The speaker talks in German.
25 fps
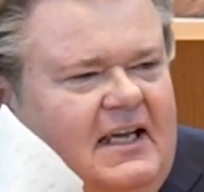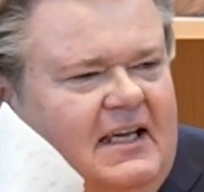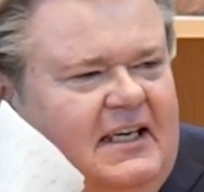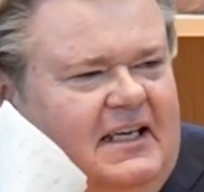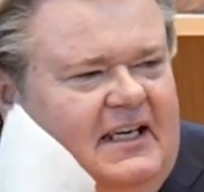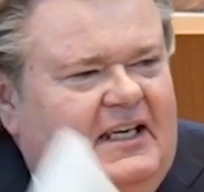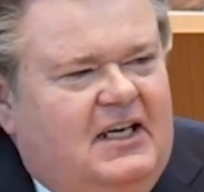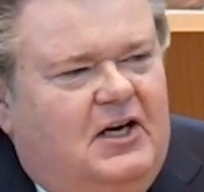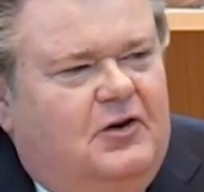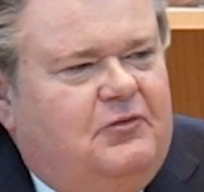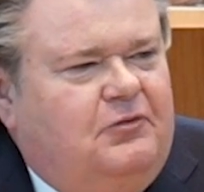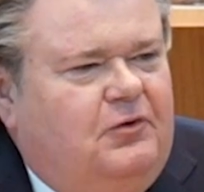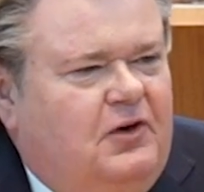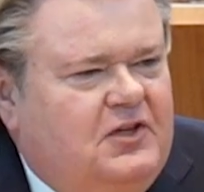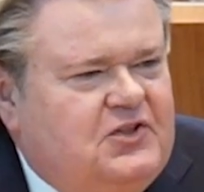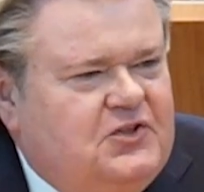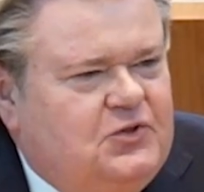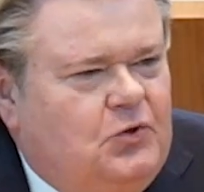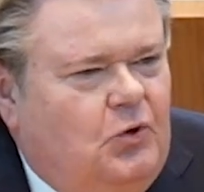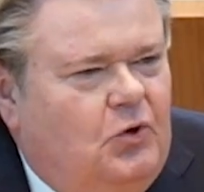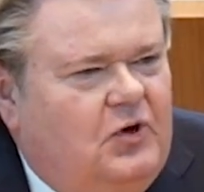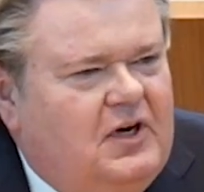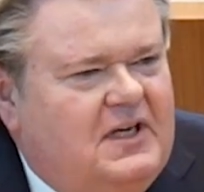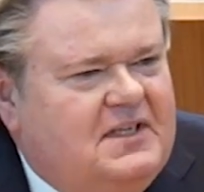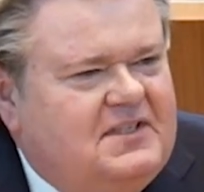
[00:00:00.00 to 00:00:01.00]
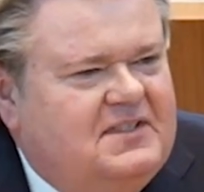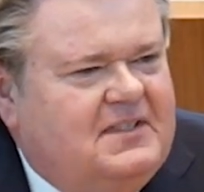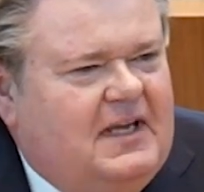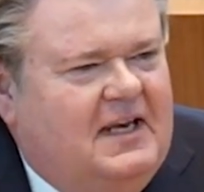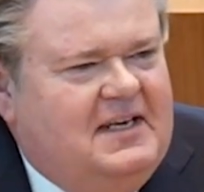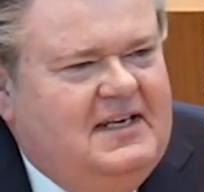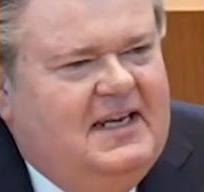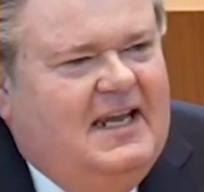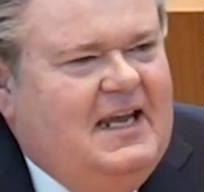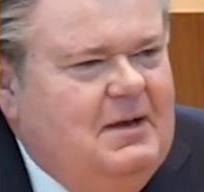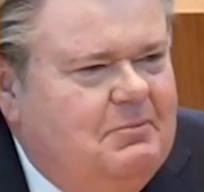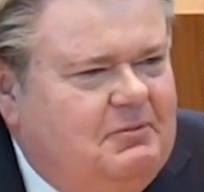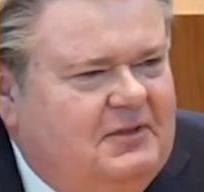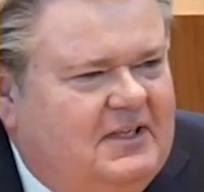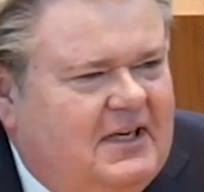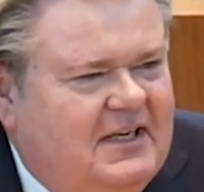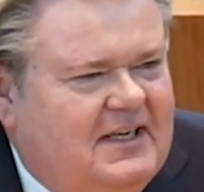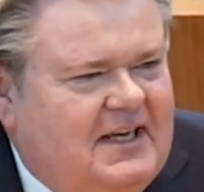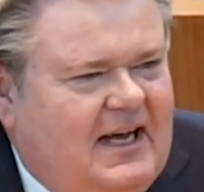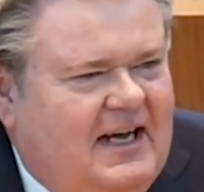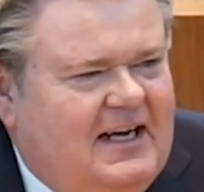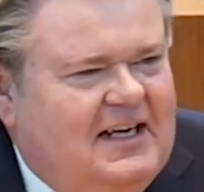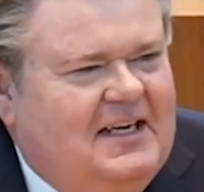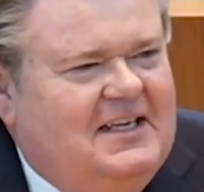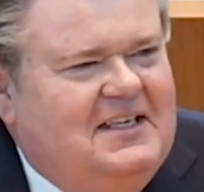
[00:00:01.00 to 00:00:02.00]
Ihr Versuch ist daneben
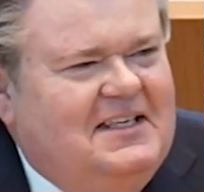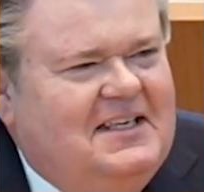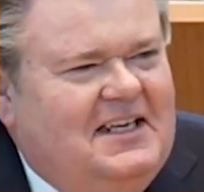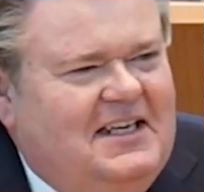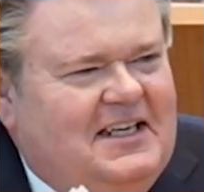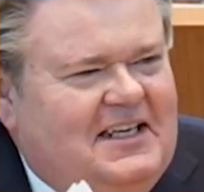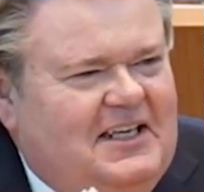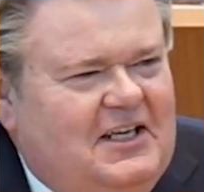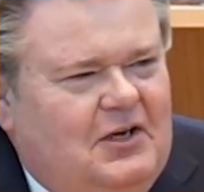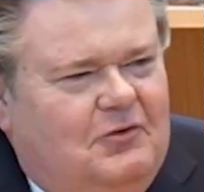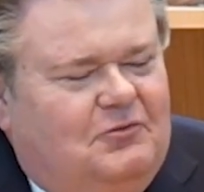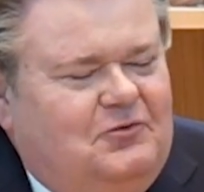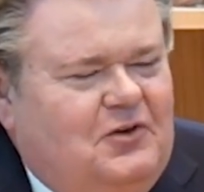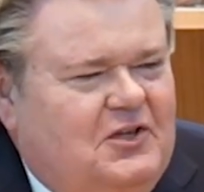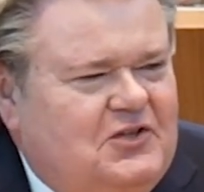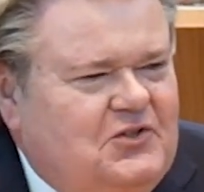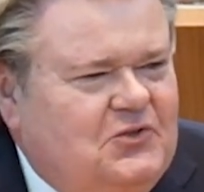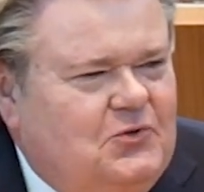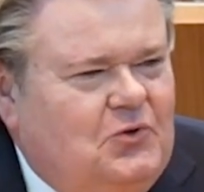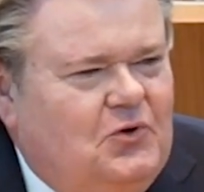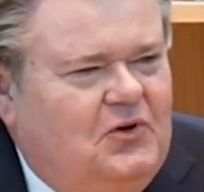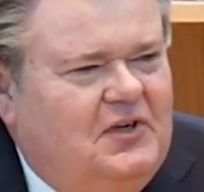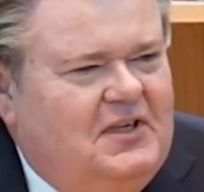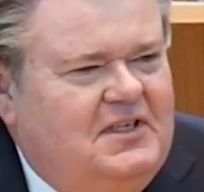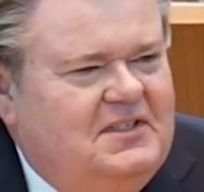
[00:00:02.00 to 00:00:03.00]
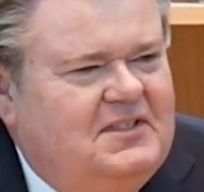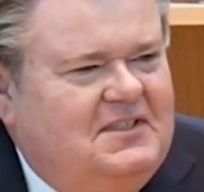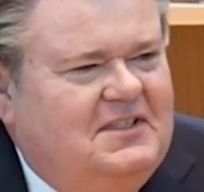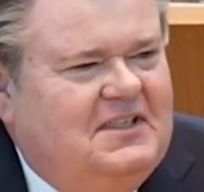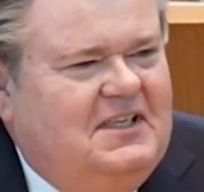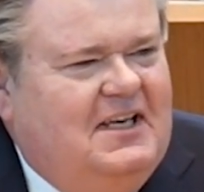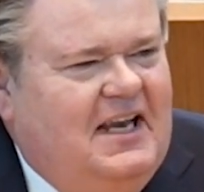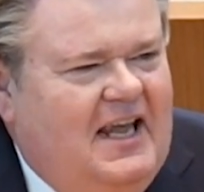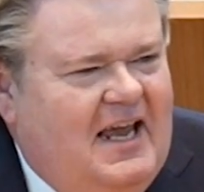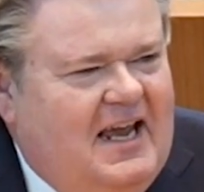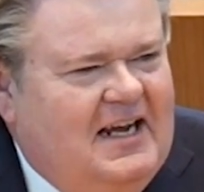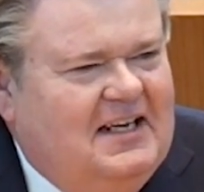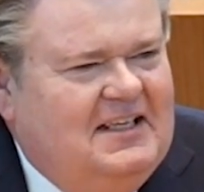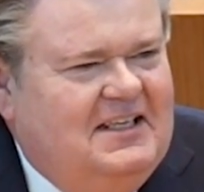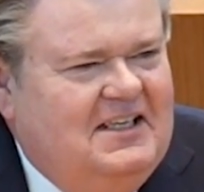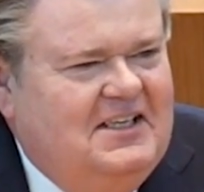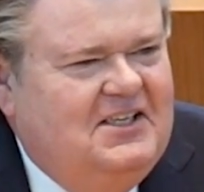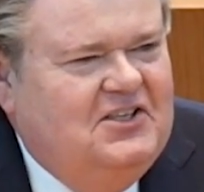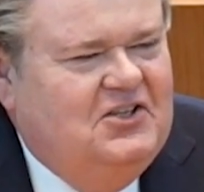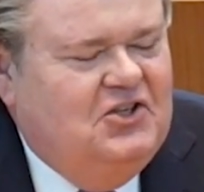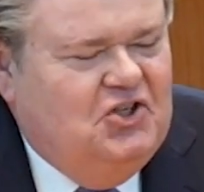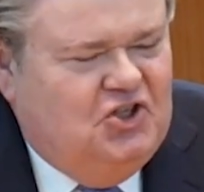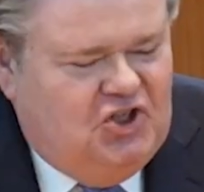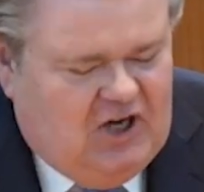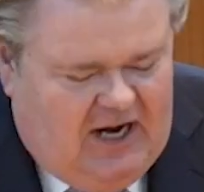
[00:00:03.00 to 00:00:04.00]
gegangen. Ihr Versuch ist
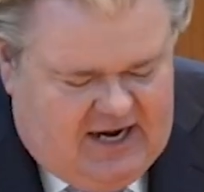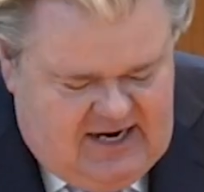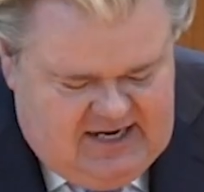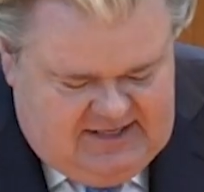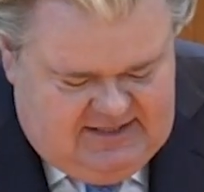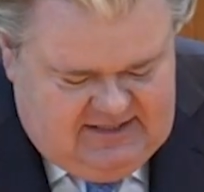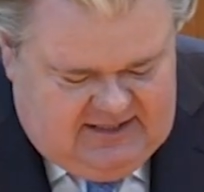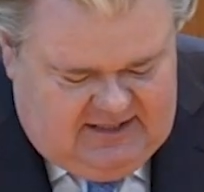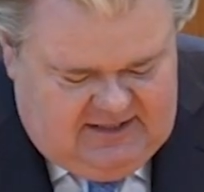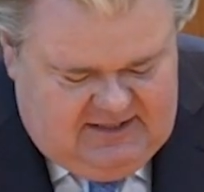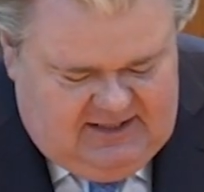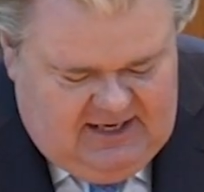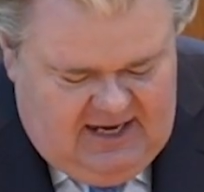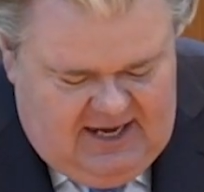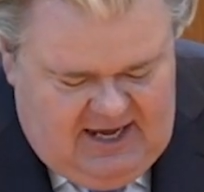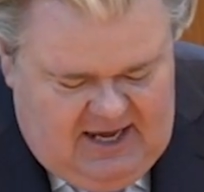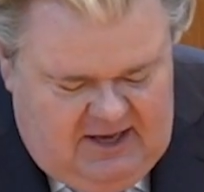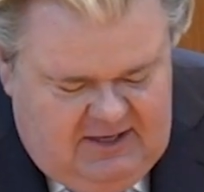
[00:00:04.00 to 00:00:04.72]
kläglich gescheitert.